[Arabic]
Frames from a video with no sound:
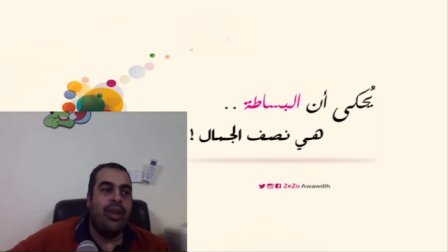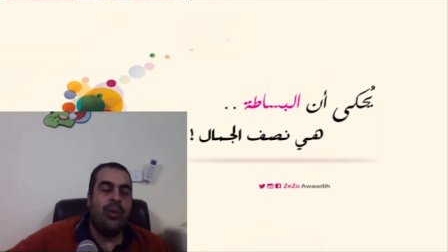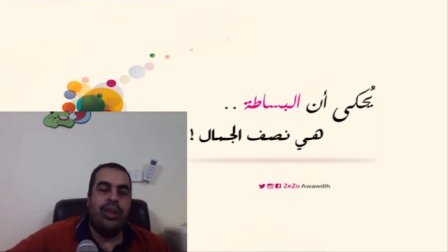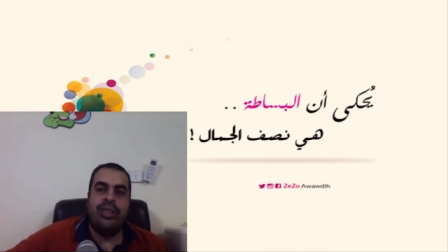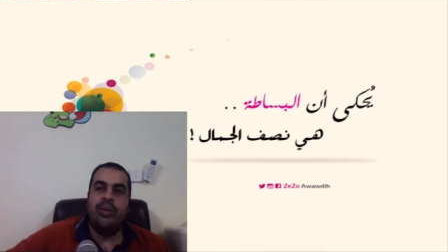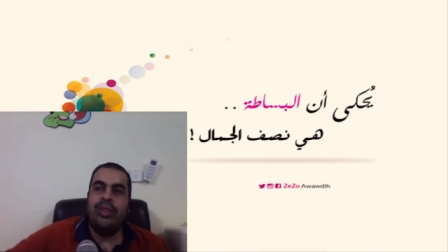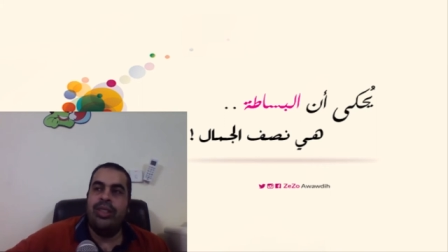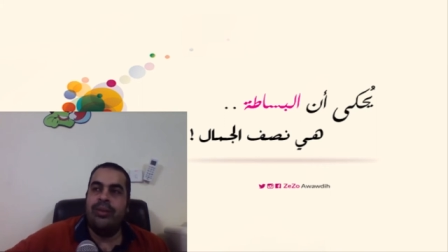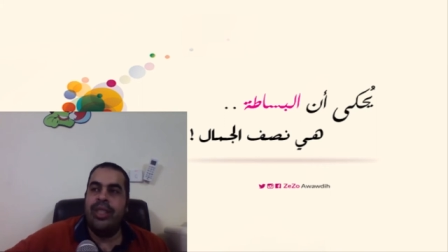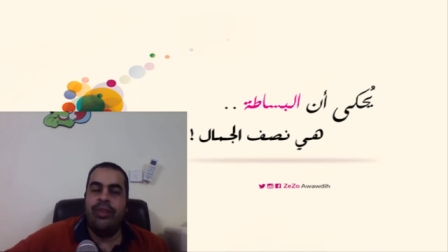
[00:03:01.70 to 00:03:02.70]
ولازم
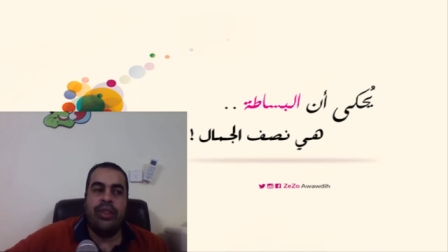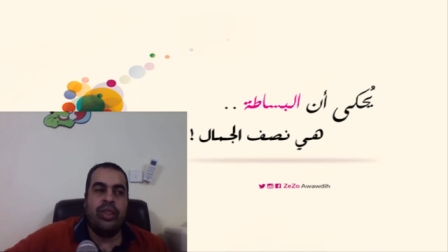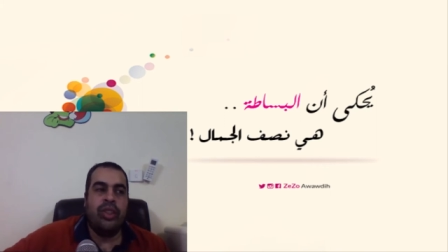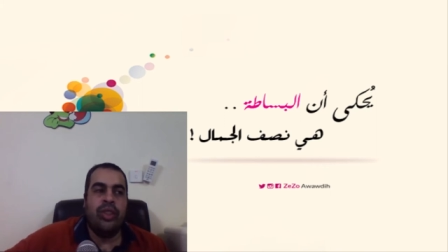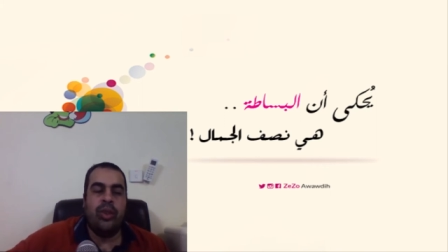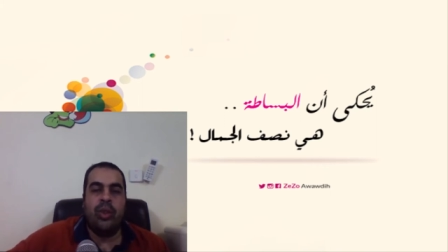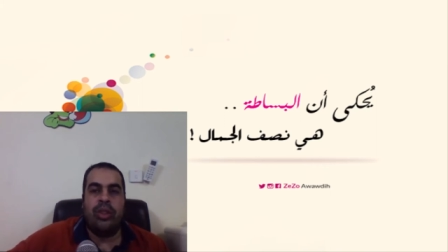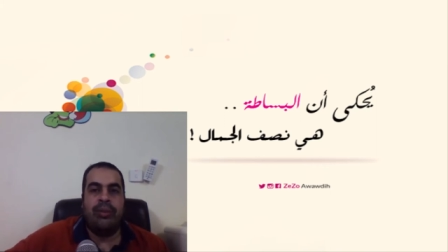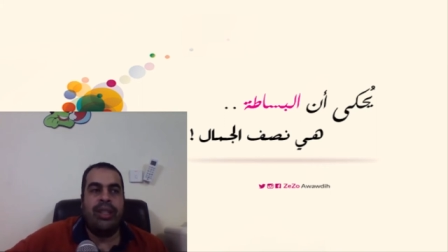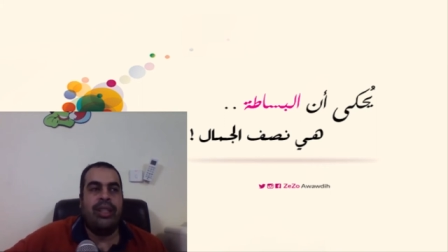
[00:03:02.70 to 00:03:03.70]
وانت مسافر تشيل
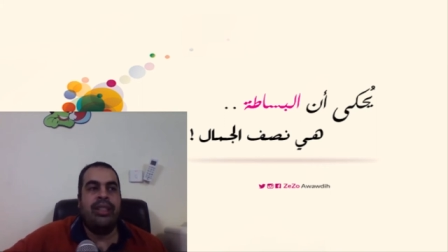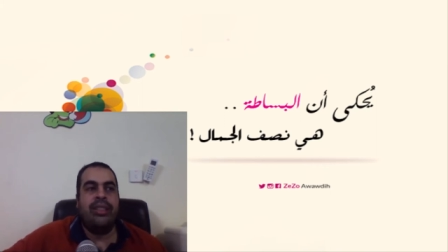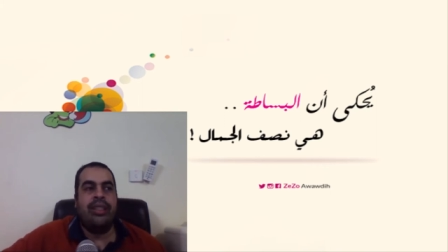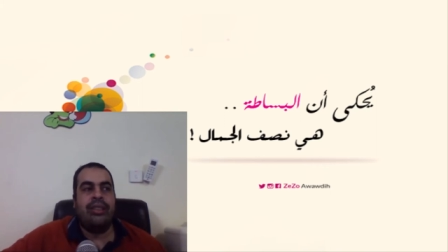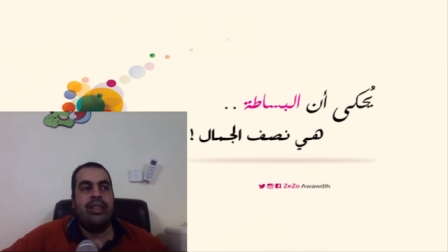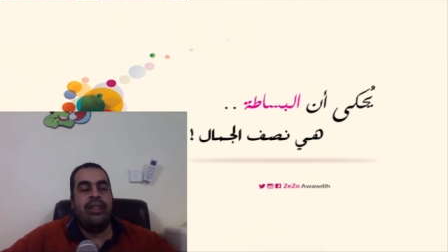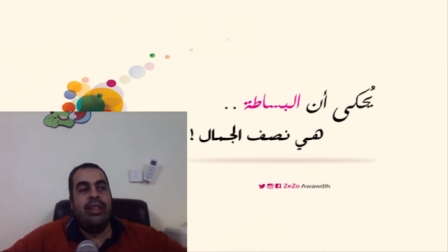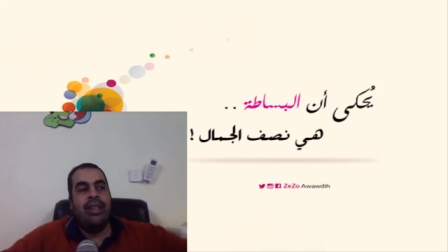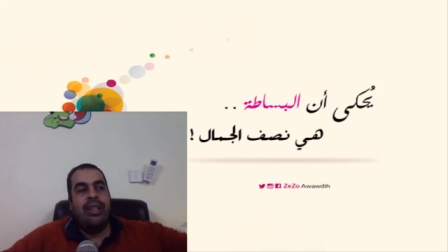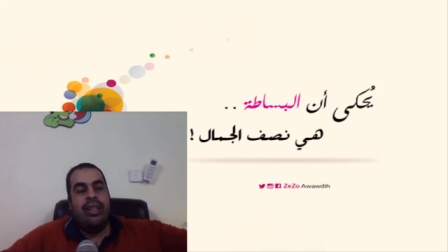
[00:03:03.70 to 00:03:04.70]
شنط مع انك انت اصلا
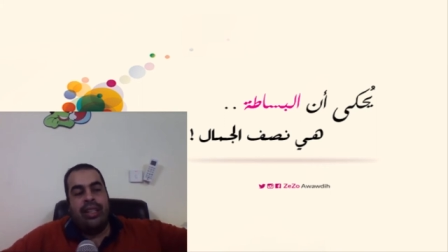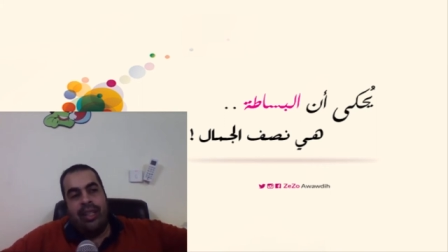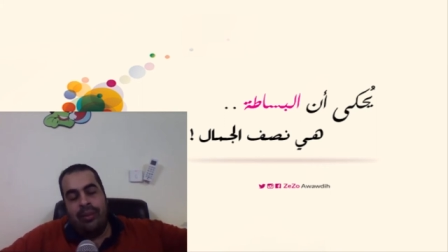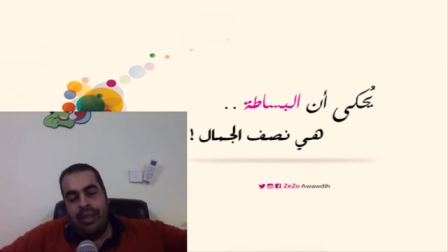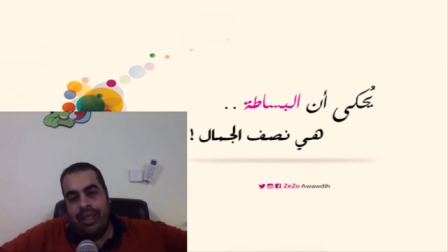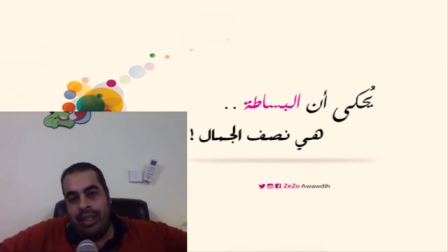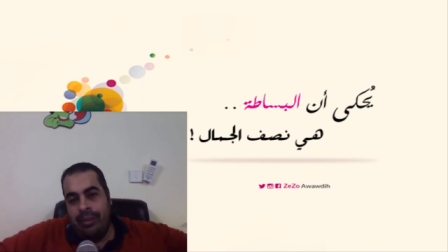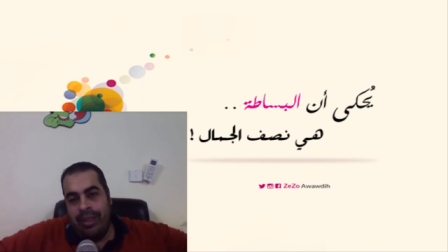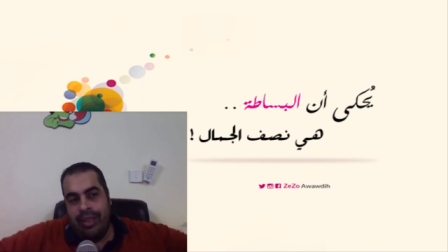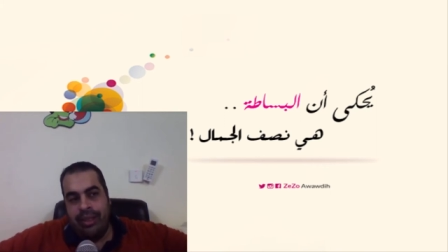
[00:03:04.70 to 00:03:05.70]
جاي من جاي
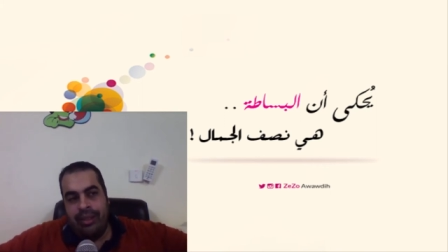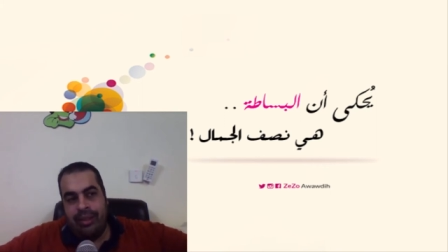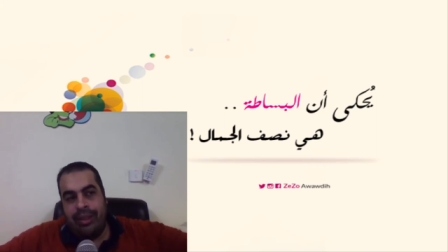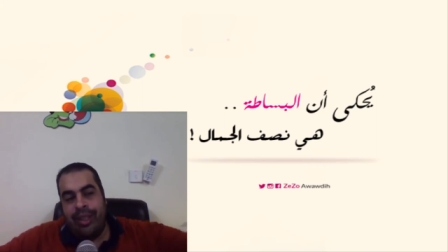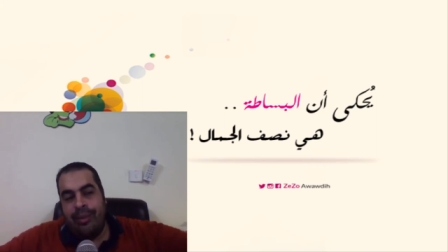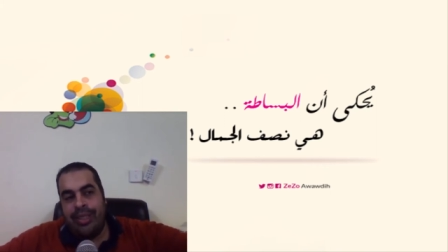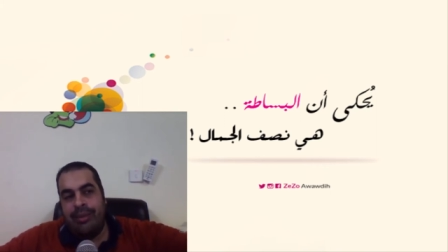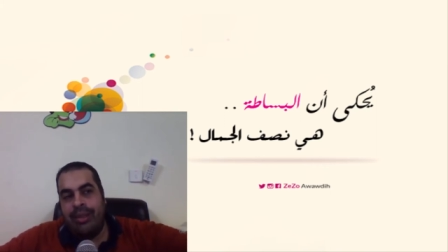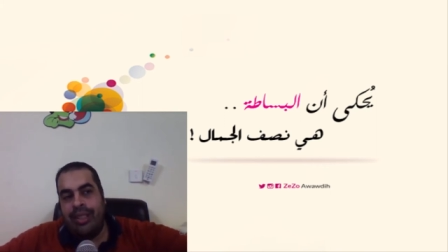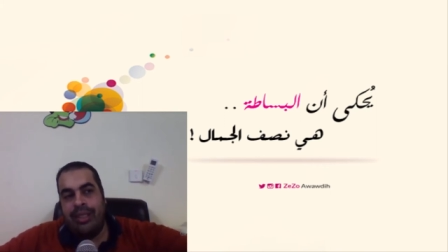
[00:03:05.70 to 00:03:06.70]
من جاي
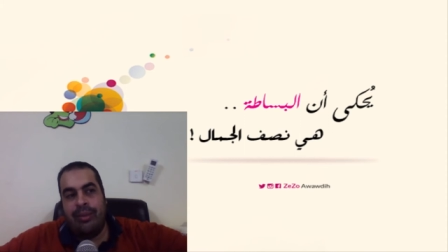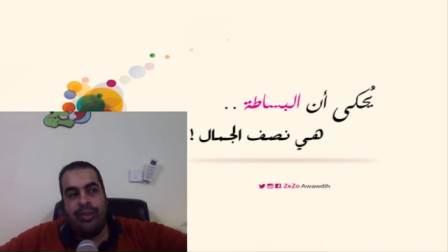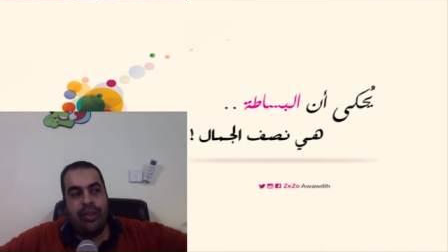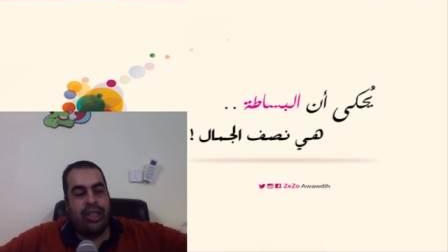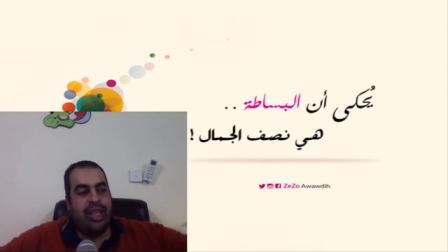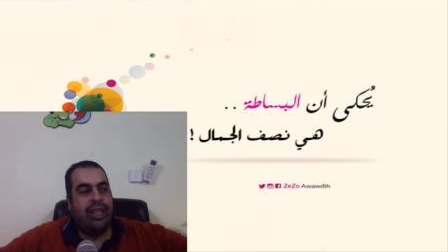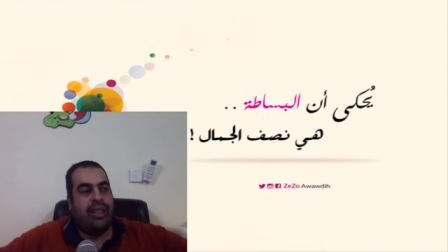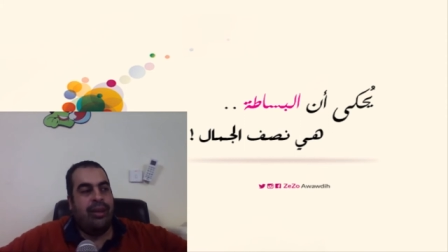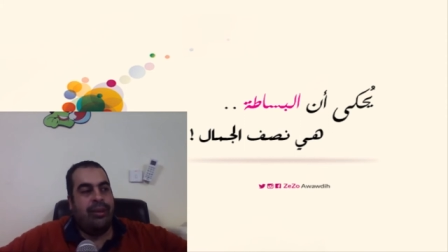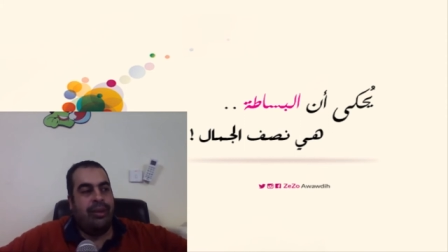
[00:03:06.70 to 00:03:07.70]
مثلا من قطر ما فيش
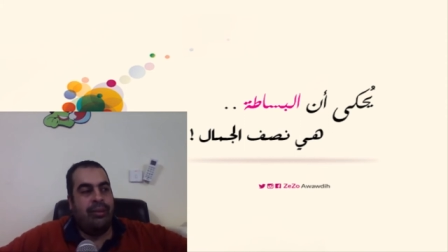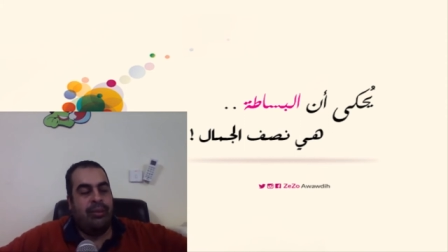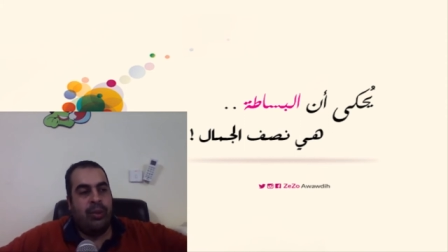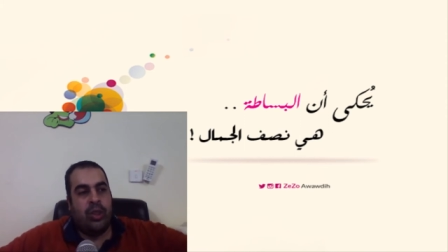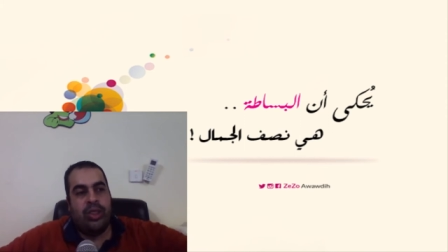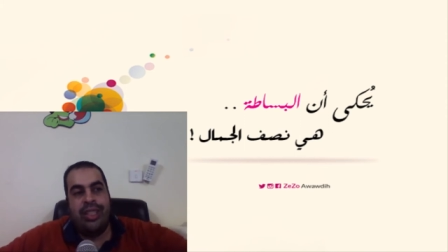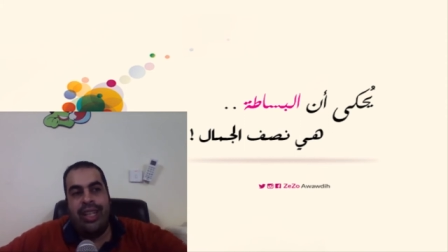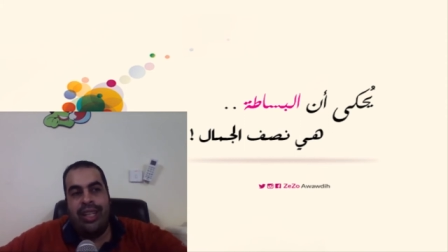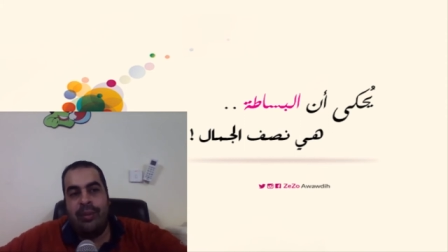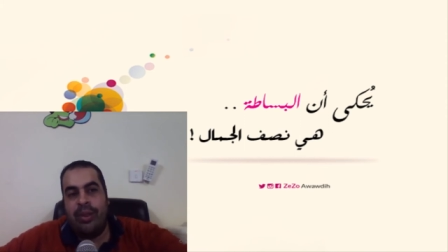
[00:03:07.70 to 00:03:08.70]
حاجه
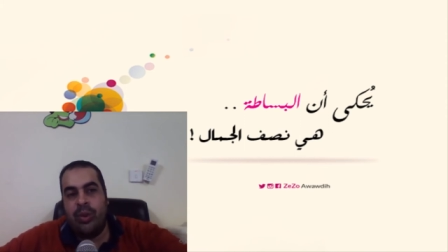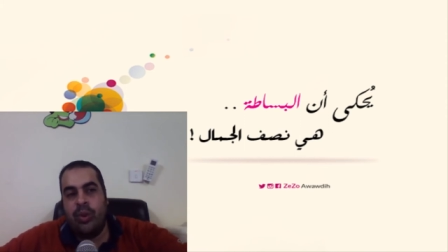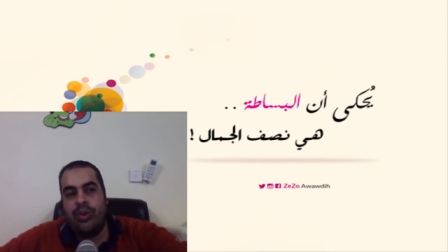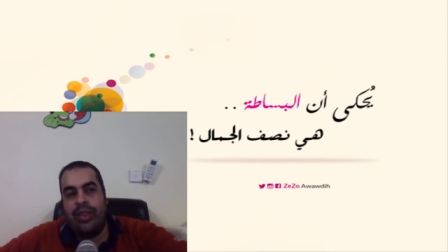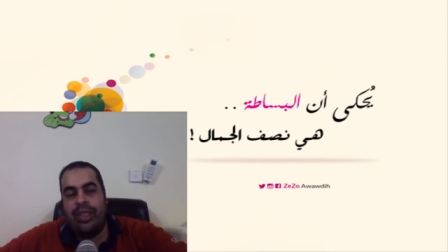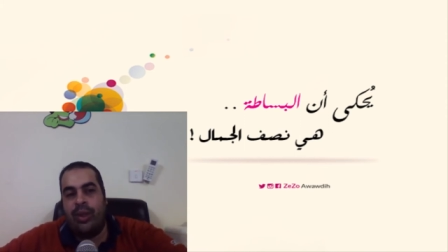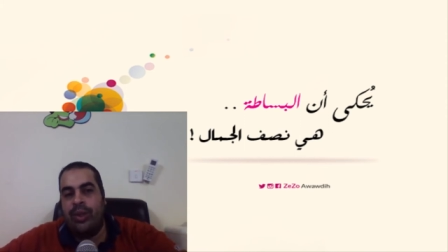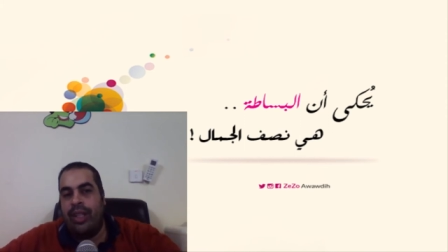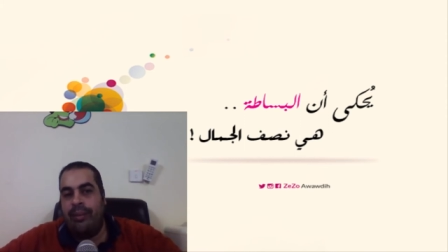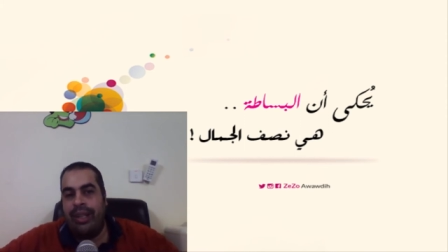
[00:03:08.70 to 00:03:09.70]
بتصنع هناك مخصوص
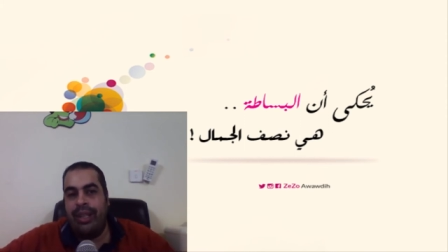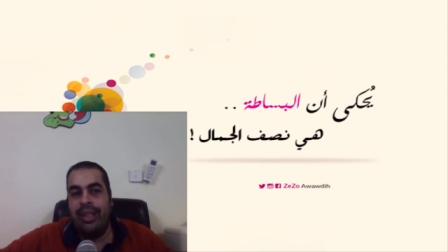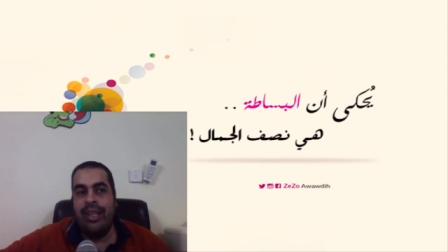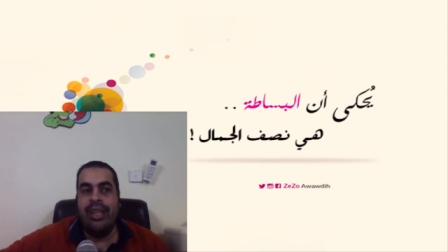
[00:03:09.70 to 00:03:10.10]
فتاخدها معاه آه،,